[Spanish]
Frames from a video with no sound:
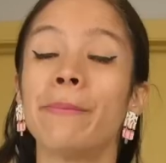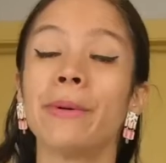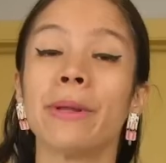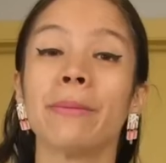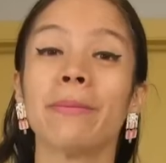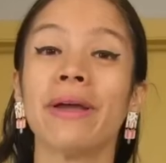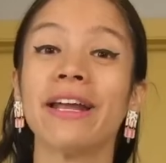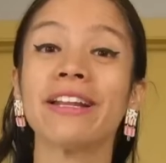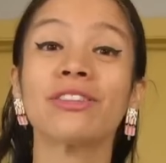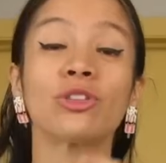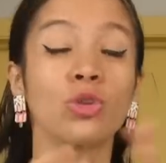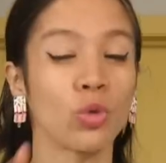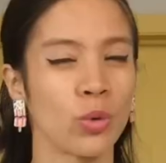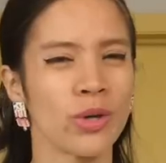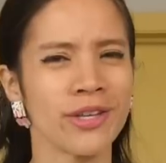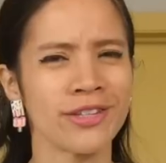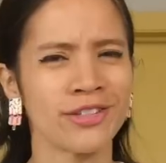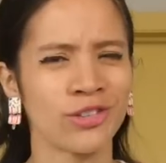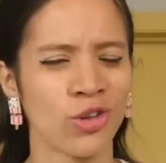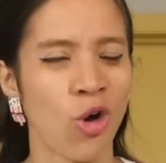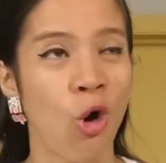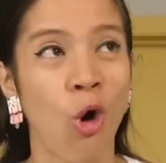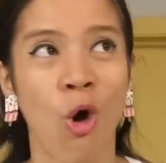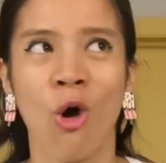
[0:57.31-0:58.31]
El primer
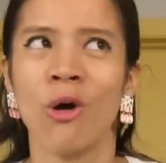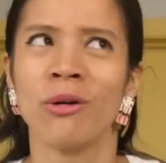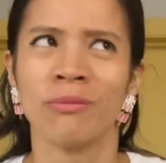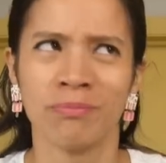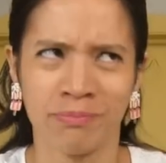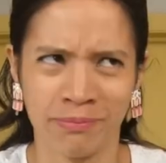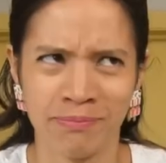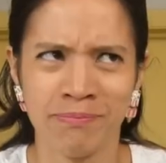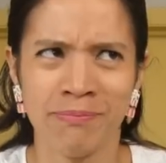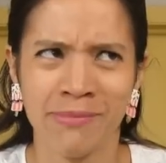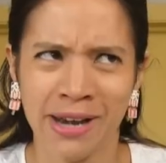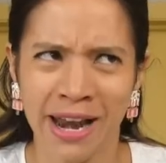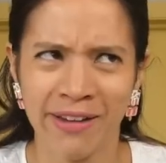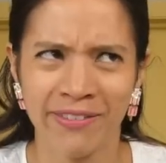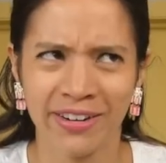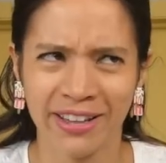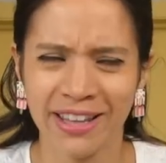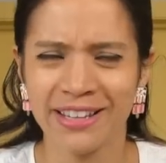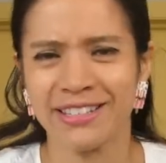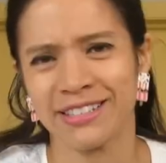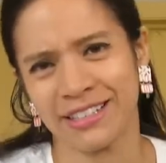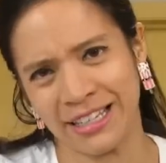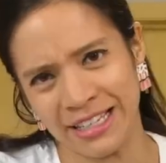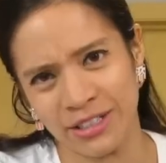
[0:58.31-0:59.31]
twist, o mm, la
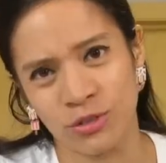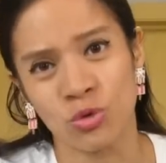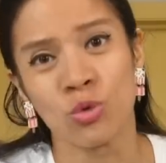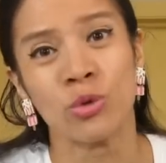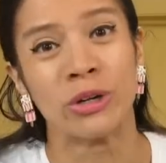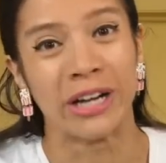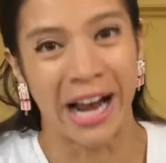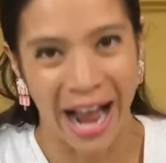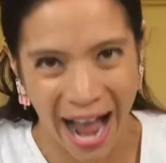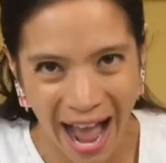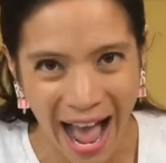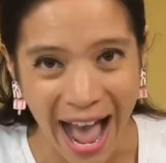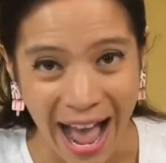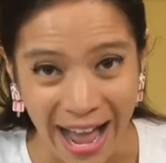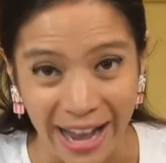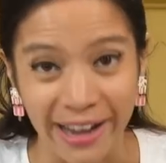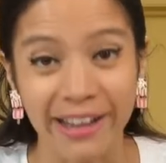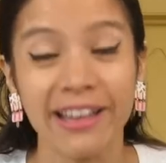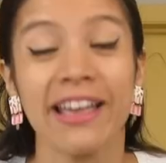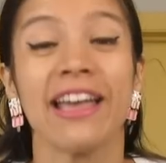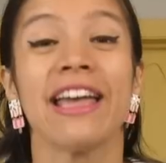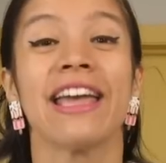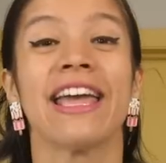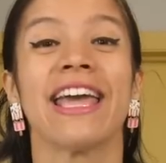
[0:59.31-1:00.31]
verdad es que es un
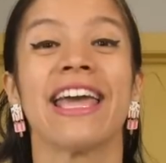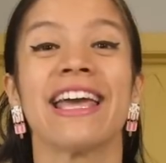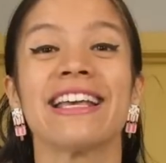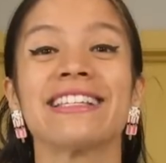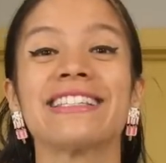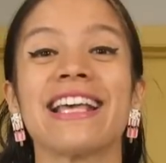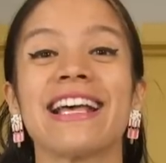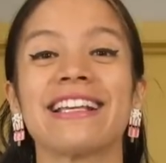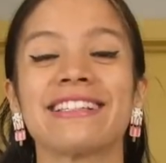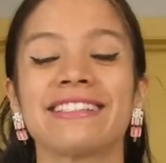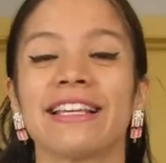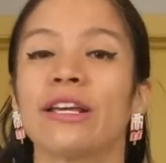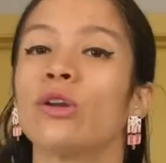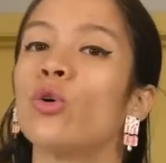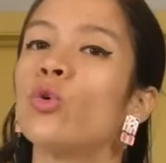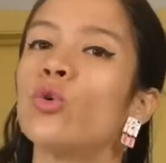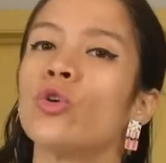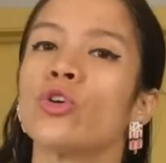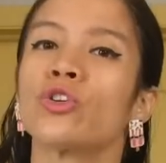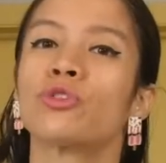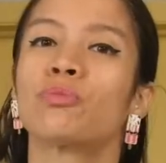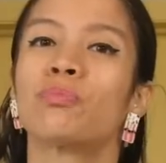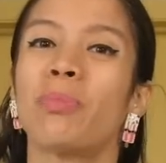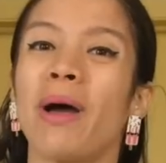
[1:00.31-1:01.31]
hack, es hacer
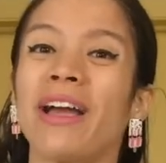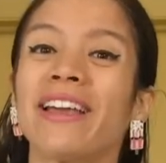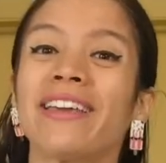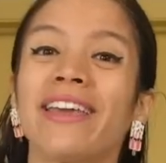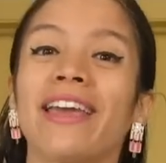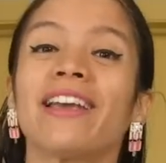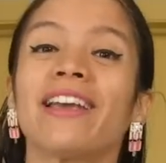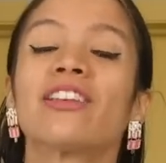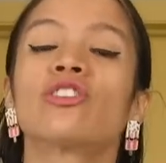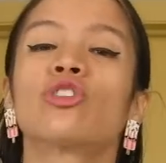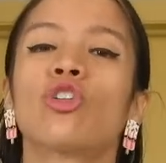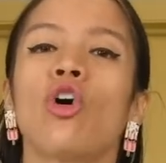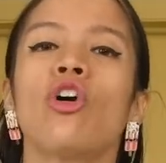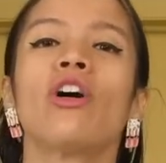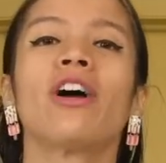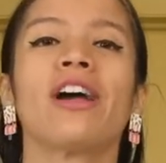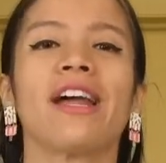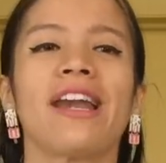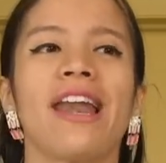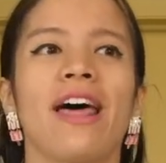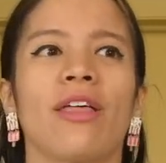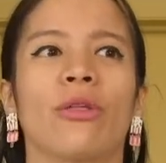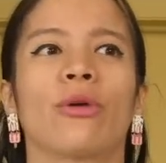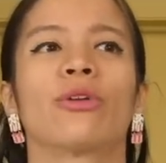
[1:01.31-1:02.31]
unos pancakes
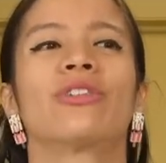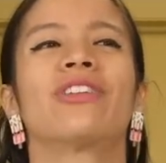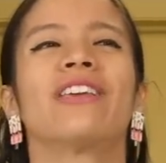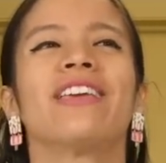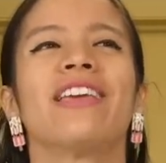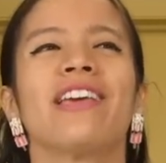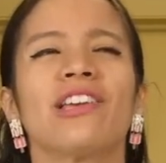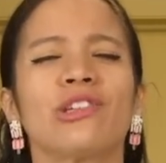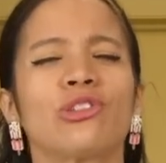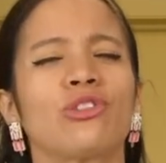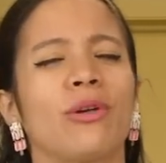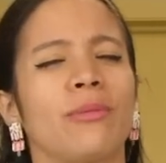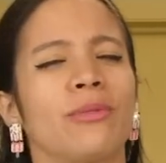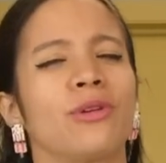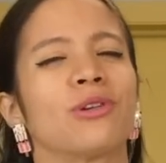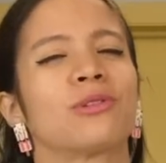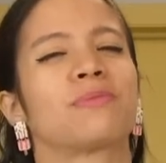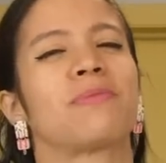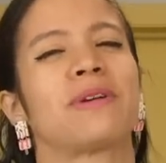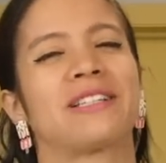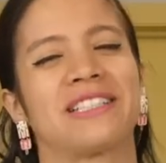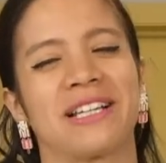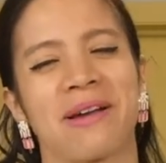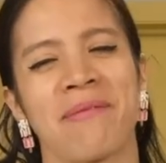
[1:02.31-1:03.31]
congelados. Y esto, amigos,
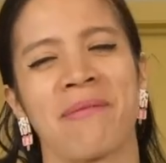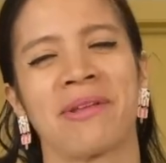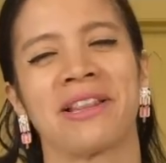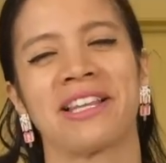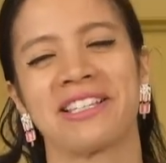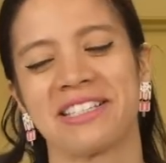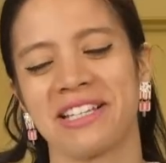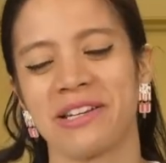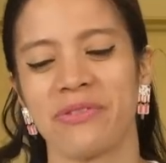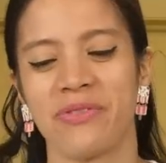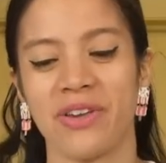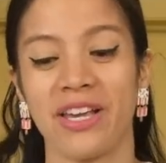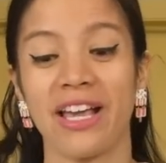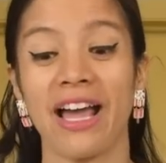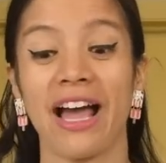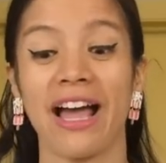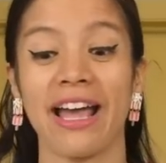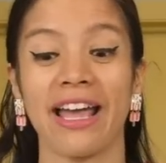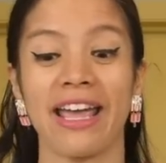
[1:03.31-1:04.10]
básicamente significa